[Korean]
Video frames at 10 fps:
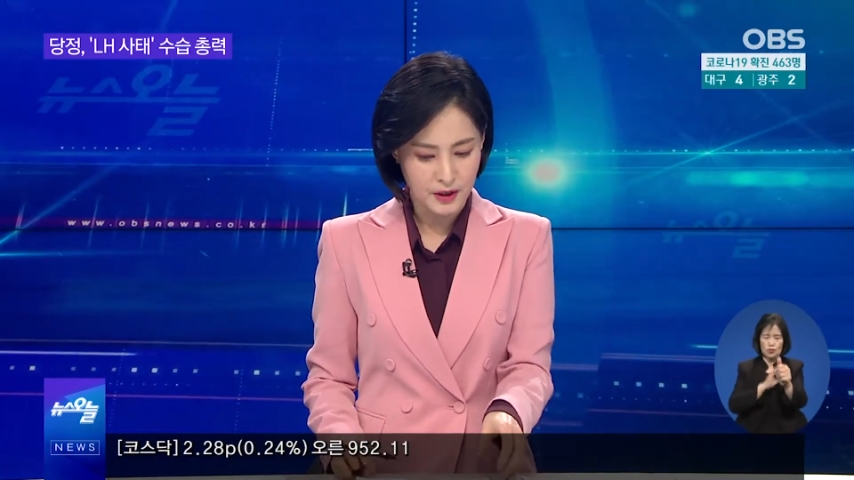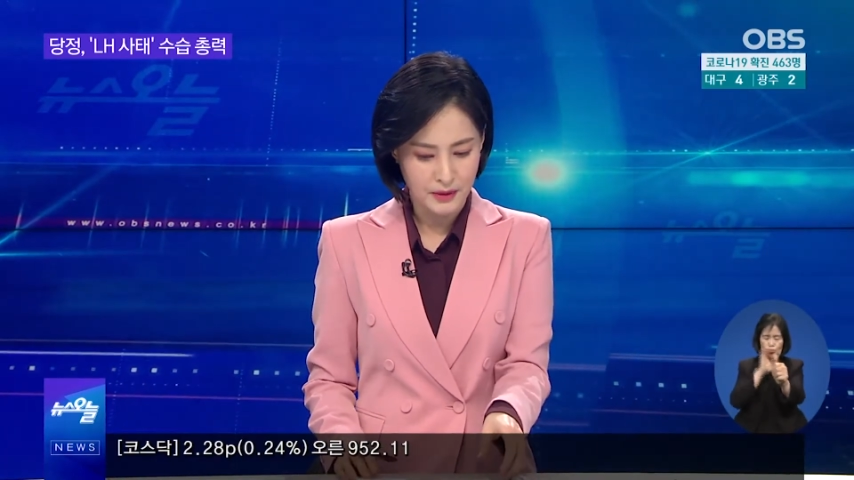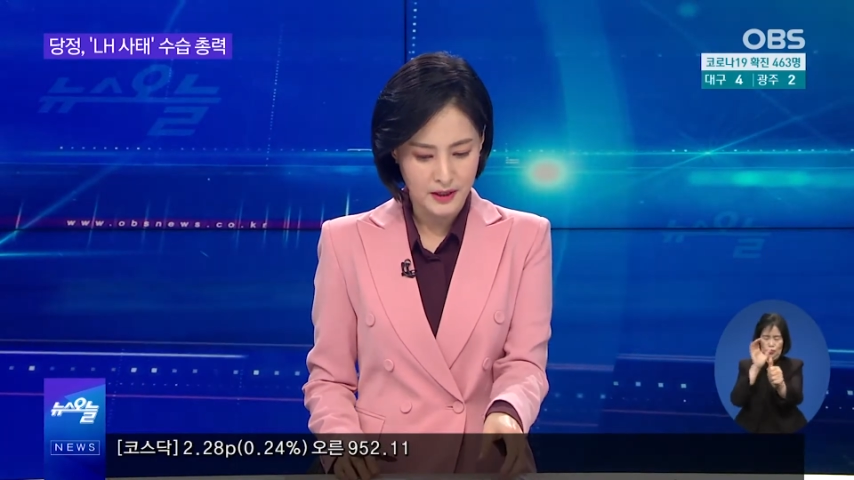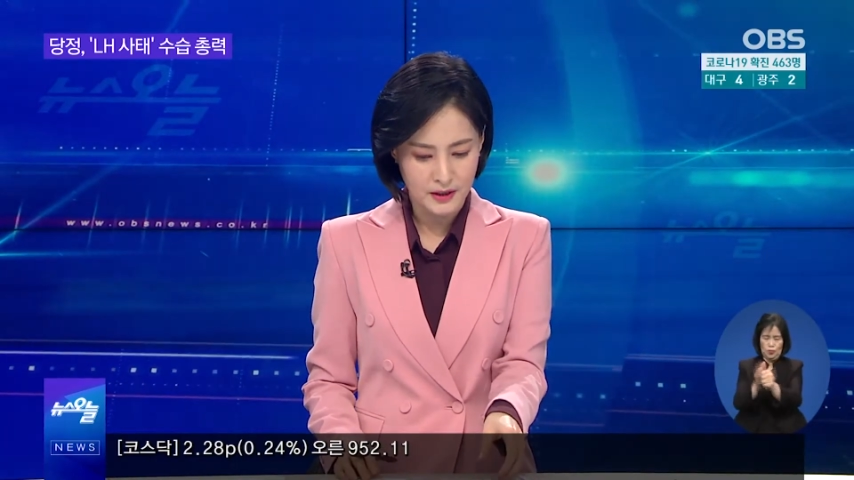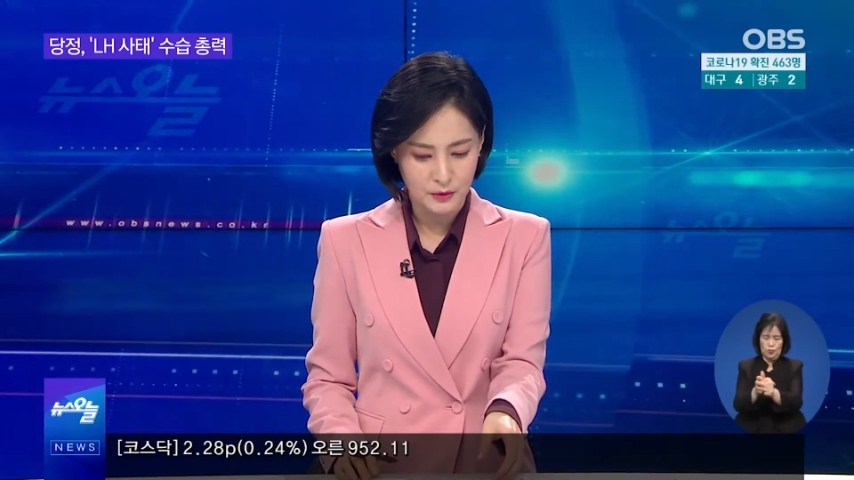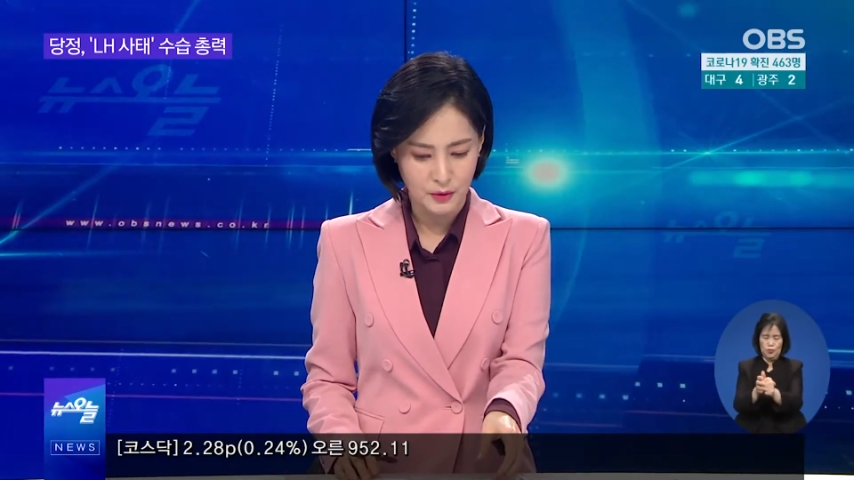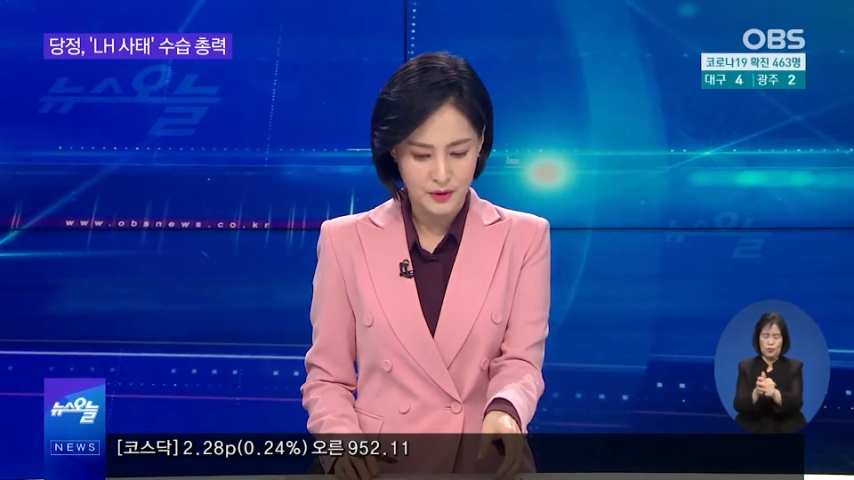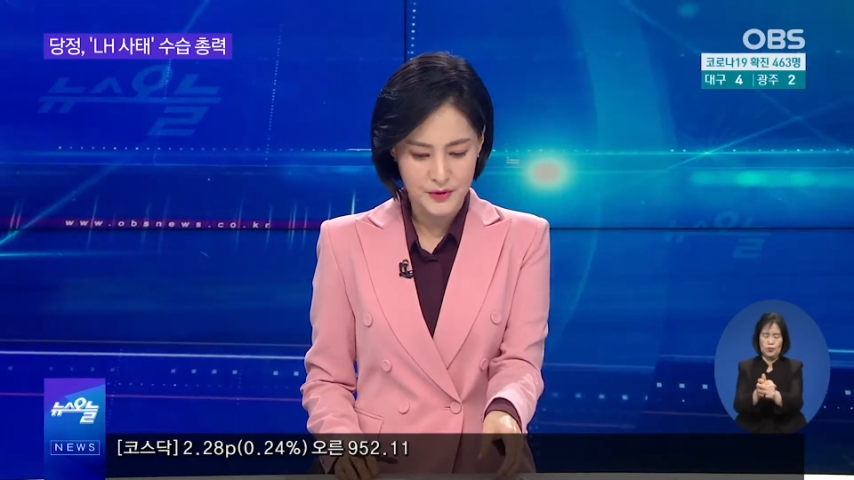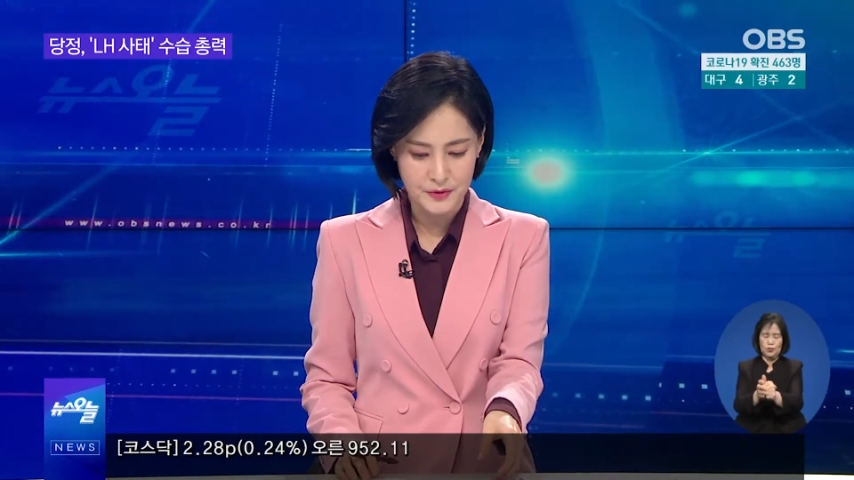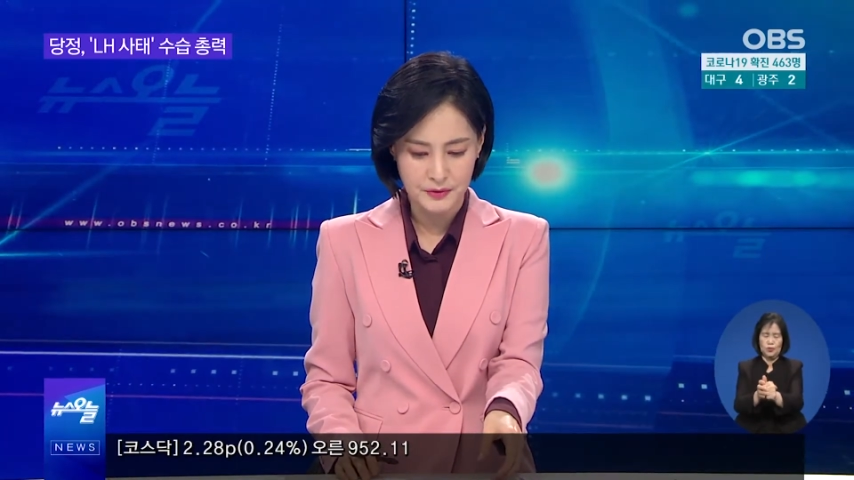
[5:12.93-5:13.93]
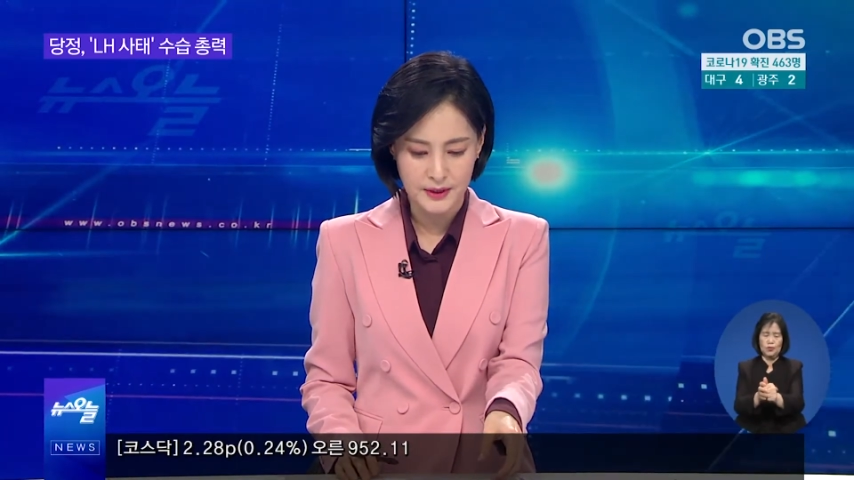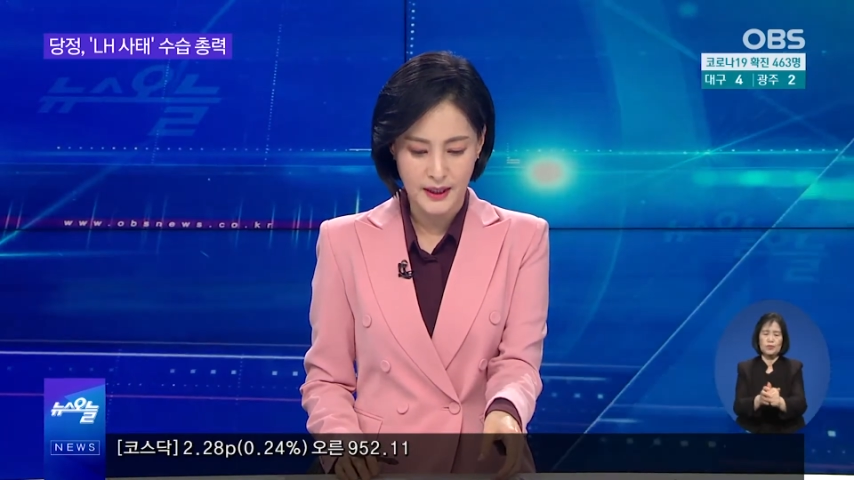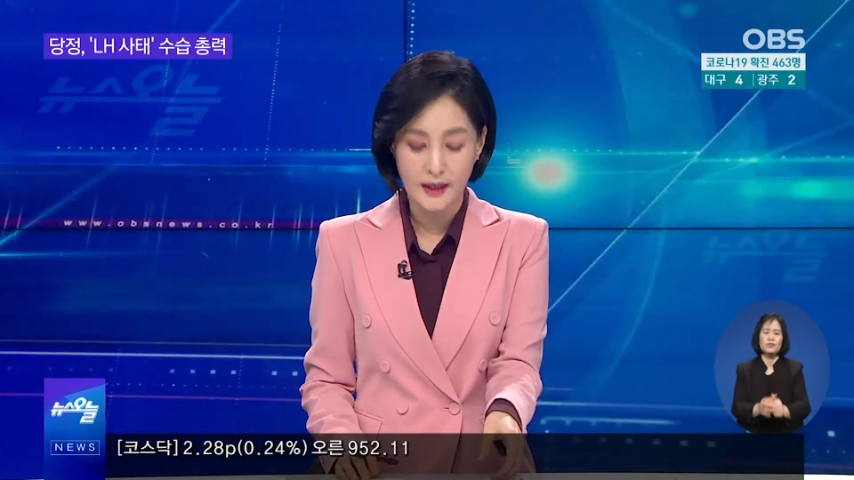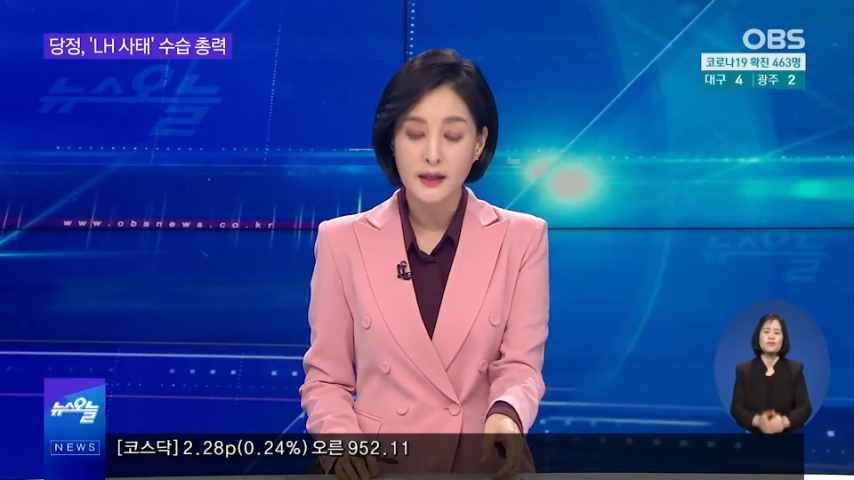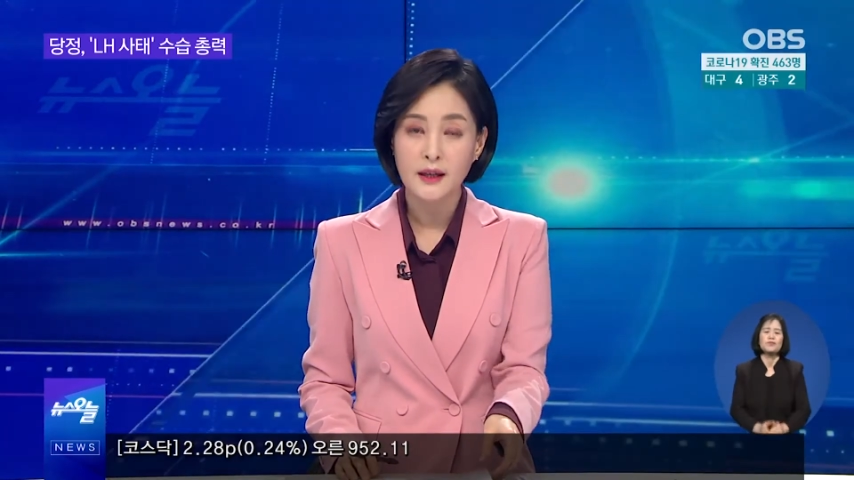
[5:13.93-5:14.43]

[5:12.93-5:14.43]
밝히고 있습니다.